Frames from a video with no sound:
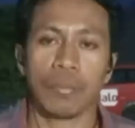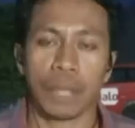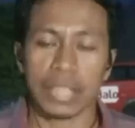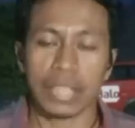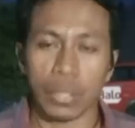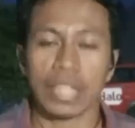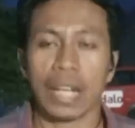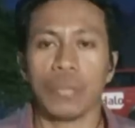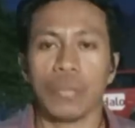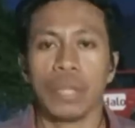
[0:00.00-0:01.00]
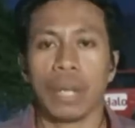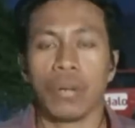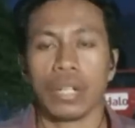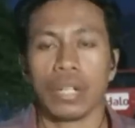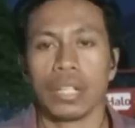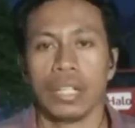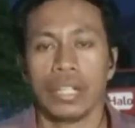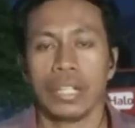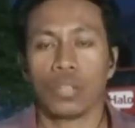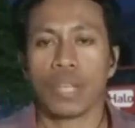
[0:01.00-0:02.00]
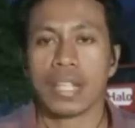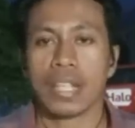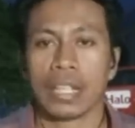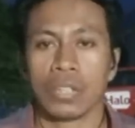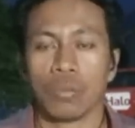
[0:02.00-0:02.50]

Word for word: pantauan kami bahwa di rumah sakit umum